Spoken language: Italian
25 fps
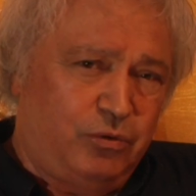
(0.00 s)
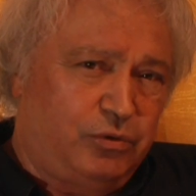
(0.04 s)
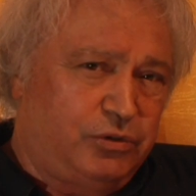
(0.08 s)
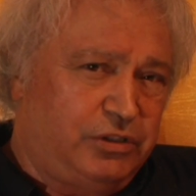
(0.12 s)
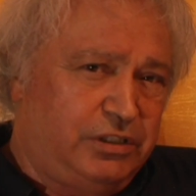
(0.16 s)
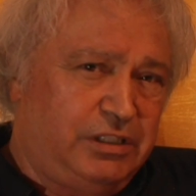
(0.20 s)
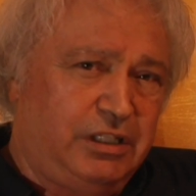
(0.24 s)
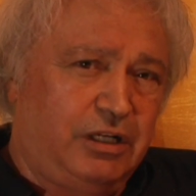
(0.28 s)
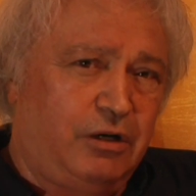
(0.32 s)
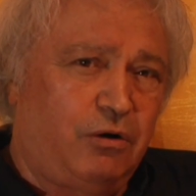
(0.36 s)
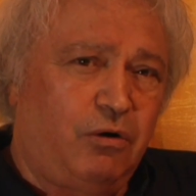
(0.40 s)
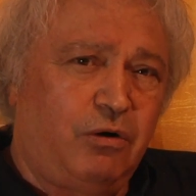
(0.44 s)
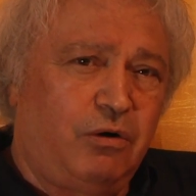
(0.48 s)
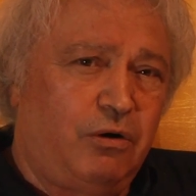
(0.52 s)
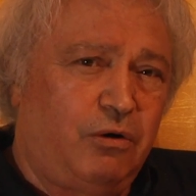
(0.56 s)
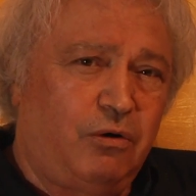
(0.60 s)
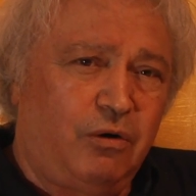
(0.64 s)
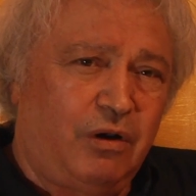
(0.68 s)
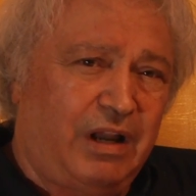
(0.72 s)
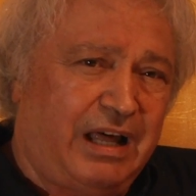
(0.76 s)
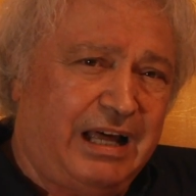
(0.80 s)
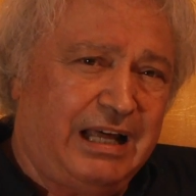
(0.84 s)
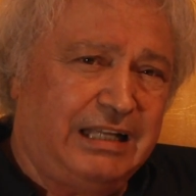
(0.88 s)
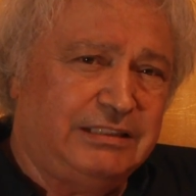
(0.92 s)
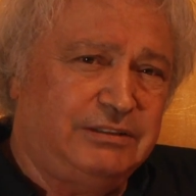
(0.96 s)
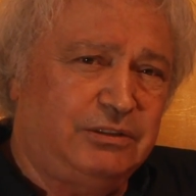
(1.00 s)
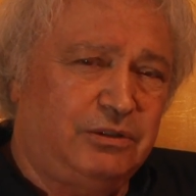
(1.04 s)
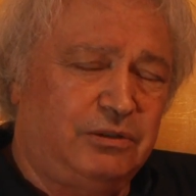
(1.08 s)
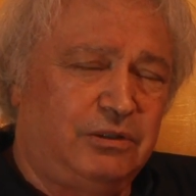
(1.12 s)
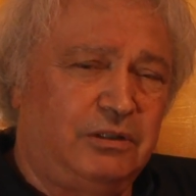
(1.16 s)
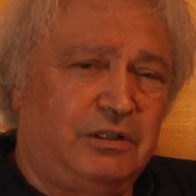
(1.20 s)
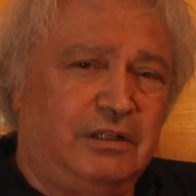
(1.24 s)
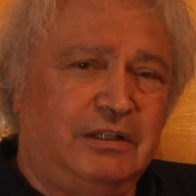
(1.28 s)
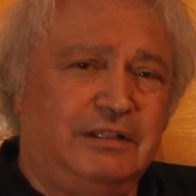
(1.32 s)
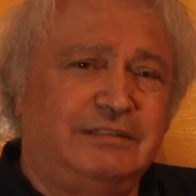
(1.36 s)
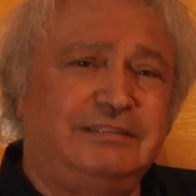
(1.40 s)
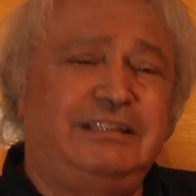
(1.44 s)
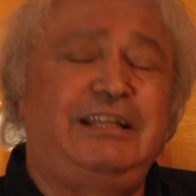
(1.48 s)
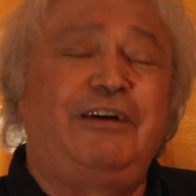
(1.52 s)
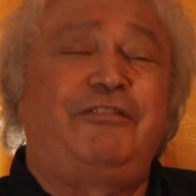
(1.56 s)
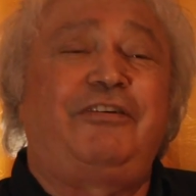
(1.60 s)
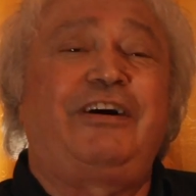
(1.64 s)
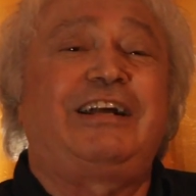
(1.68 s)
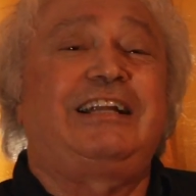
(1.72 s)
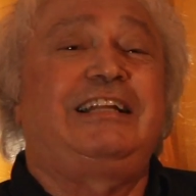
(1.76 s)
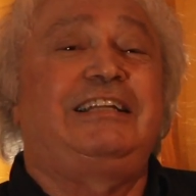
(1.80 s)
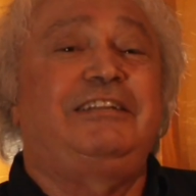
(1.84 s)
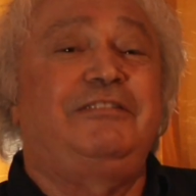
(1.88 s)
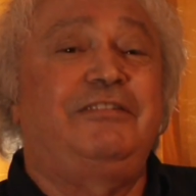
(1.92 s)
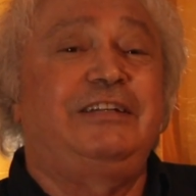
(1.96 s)
così coccolato da
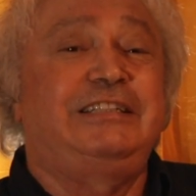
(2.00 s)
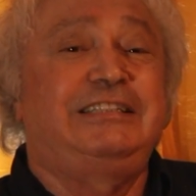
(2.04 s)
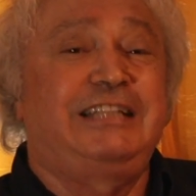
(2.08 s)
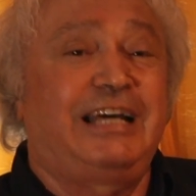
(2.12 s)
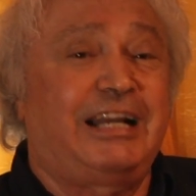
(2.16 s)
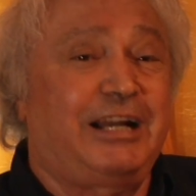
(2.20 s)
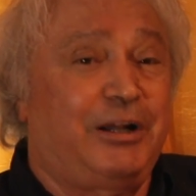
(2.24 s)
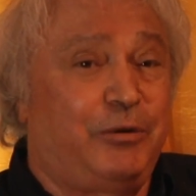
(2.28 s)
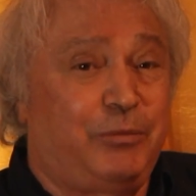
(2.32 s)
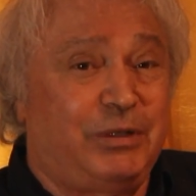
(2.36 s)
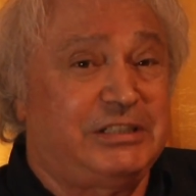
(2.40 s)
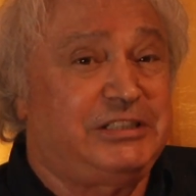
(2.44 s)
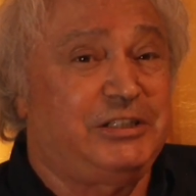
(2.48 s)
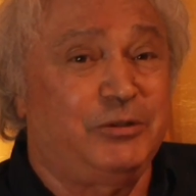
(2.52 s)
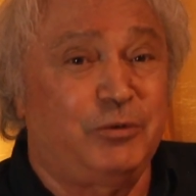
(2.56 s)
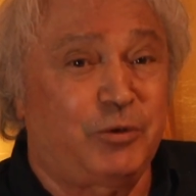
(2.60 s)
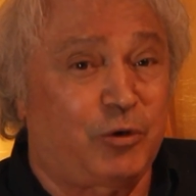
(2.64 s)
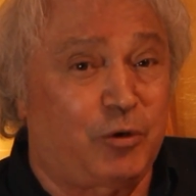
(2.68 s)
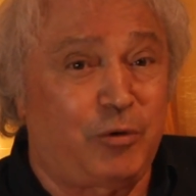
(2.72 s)
farli diventare quasi un